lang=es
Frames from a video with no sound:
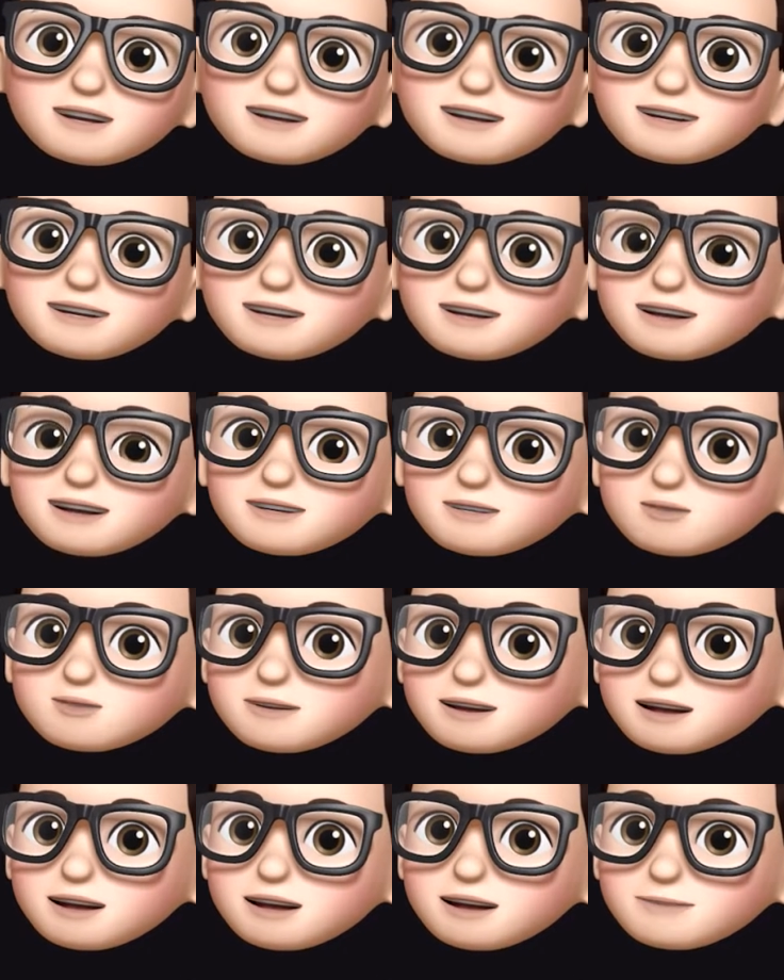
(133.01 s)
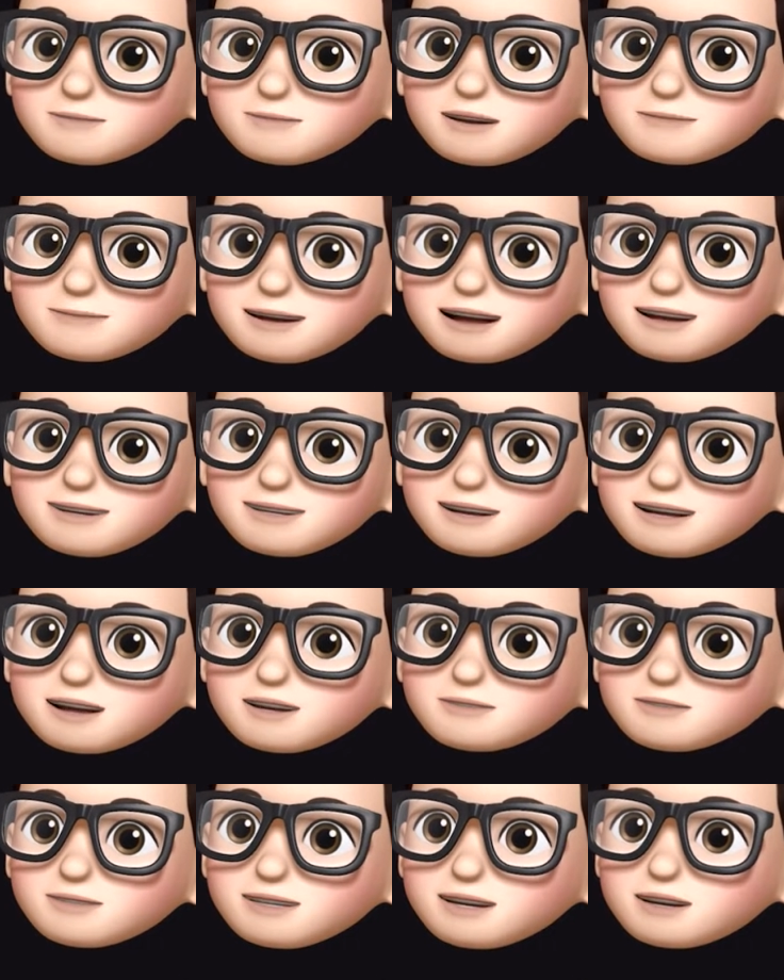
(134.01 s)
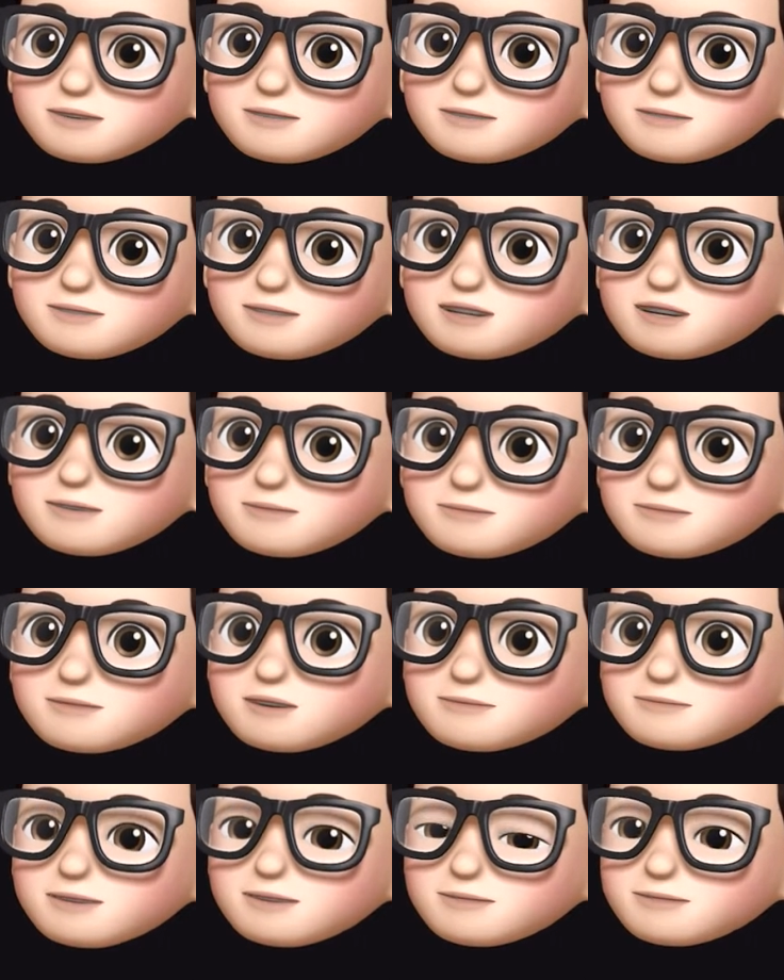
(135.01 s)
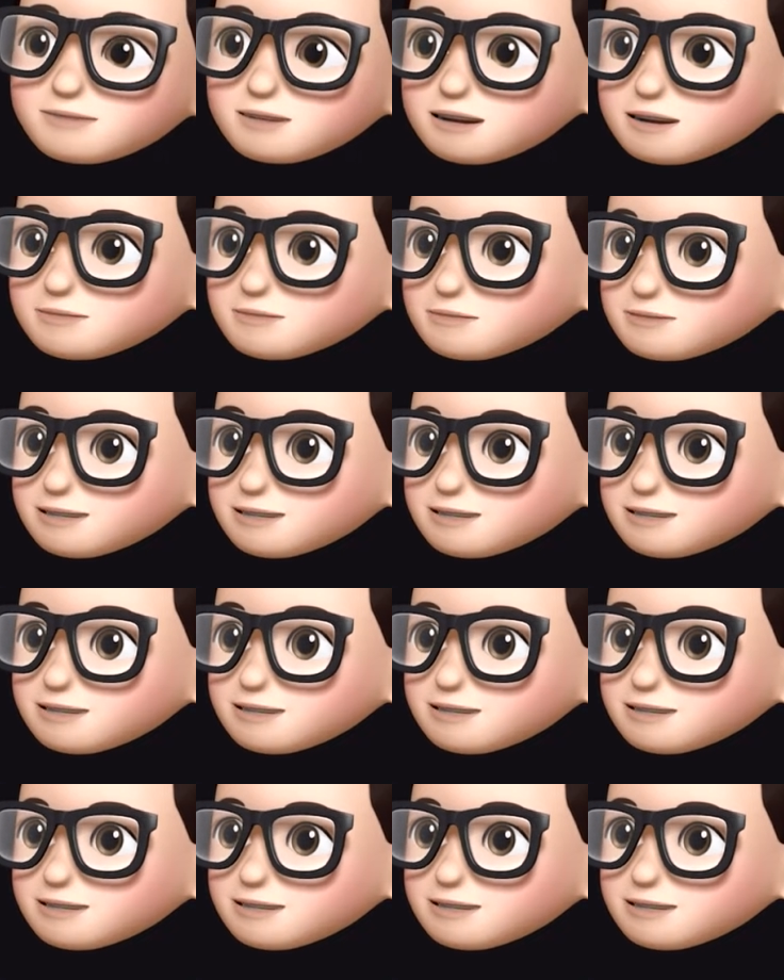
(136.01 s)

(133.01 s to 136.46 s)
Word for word: Si te das cuenta, me aparece que no se reconoce como un comando interno o